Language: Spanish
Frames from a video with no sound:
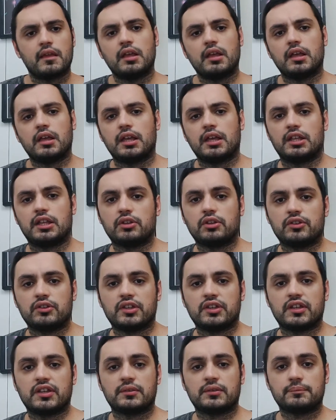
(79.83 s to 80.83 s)

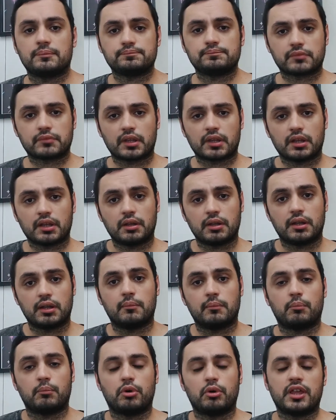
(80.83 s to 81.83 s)
Entonces,
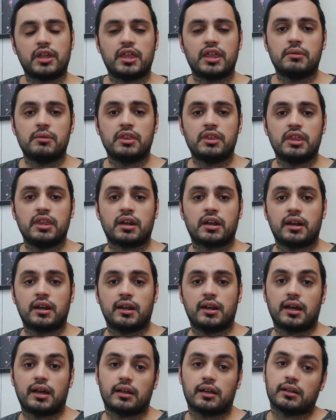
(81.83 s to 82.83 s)
voy a dividir
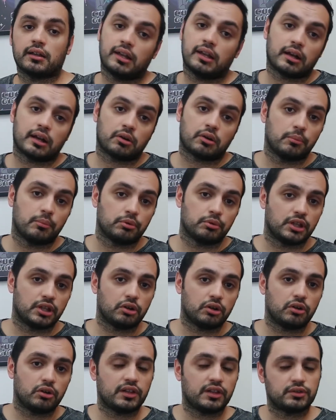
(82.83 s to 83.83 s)
las, las
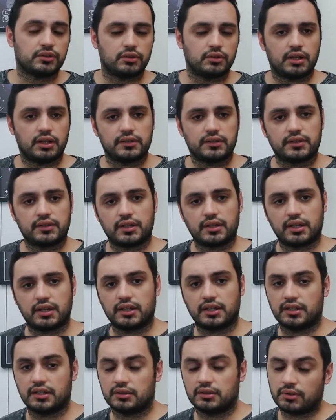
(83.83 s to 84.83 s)
computadoras o las
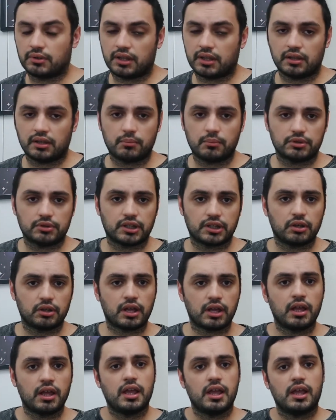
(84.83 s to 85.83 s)
arquitecturas de
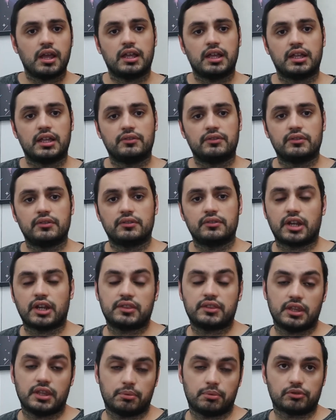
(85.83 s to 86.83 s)
computadora en tres
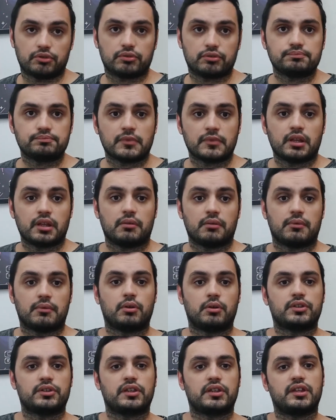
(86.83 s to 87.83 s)
tipos.
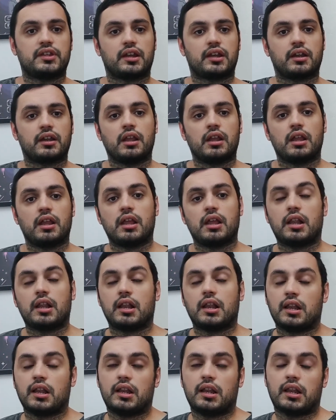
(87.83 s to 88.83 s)
Vamos a hacer
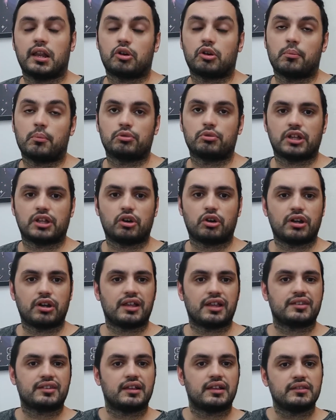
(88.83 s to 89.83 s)
las
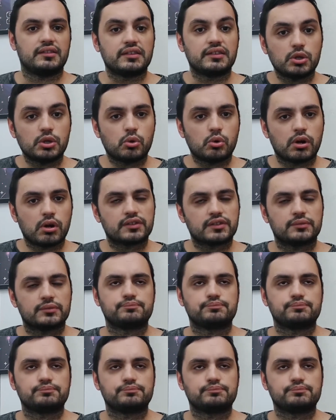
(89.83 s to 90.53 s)
computadoras antiguas,